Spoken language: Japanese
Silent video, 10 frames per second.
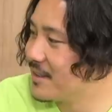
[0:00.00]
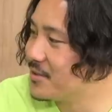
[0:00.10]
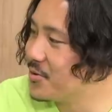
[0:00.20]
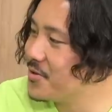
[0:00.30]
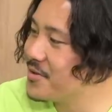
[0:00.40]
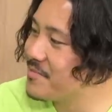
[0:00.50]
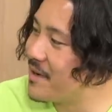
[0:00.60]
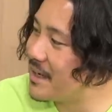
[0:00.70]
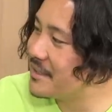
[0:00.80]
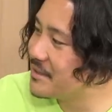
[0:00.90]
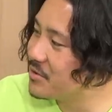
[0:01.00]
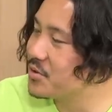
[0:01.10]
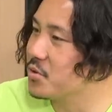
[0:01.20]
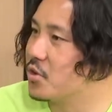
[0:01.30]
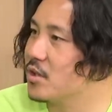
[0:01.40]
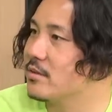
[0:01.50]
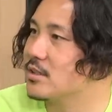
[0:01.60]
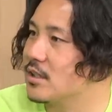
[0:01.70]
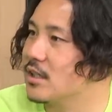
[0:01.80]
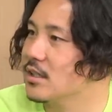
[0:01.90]
なんかそういうバランスもすごい取れてま
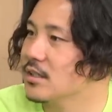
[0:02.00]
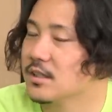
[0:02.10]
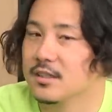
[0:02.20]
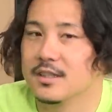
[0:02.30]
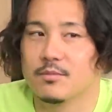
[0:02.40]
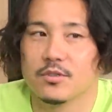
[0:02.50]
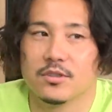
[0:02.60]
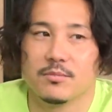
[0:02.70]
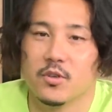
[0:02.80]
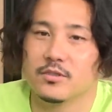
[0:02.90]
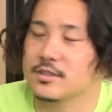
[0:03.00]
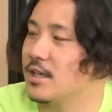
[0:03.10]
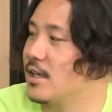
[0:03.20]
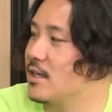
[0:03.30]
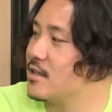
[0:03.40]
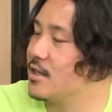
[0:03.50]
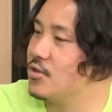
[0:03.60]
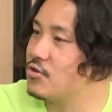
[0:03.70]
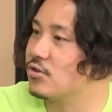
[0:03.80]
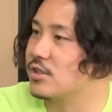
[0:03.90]
したねで僕ミョンさん選んだ理
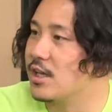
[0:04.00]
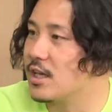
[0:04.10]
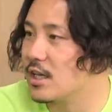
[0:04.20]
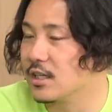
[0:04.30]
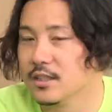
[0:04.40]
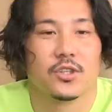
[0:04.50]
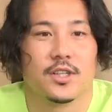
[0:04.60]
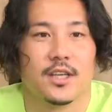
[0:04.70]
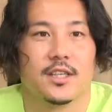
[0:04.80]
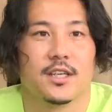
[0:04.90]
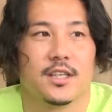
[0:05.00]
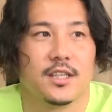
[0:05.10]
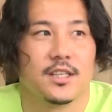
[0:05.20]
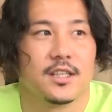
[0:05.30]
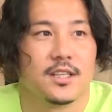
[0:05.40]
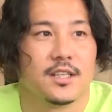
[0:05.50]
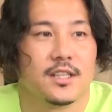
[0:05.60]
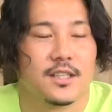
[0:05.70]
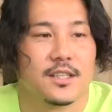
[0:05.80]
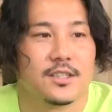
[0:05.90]
由として、はい、現役
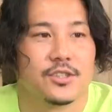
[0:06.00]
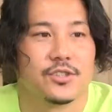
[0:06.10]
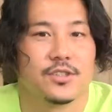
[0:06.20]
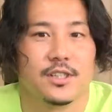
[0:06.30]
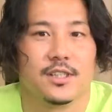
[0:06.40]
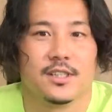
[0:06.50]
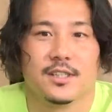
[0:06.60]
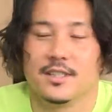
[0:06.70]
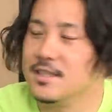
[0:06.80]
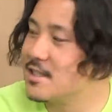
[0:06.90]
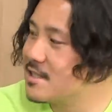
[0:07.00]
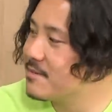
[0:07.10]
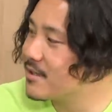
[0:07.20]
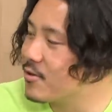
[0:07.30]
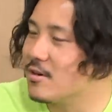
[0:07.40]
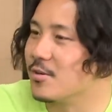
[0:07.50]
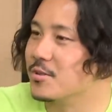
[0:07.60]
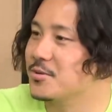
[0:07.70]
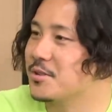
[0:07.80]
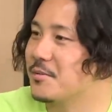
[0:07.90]
中に一番ご飯ご
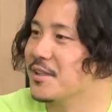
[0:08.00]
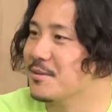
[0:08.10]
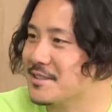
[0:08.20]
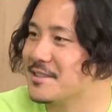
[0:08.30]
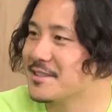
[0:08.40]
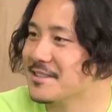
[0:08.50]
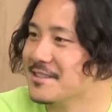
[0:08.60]
馳走してもらってます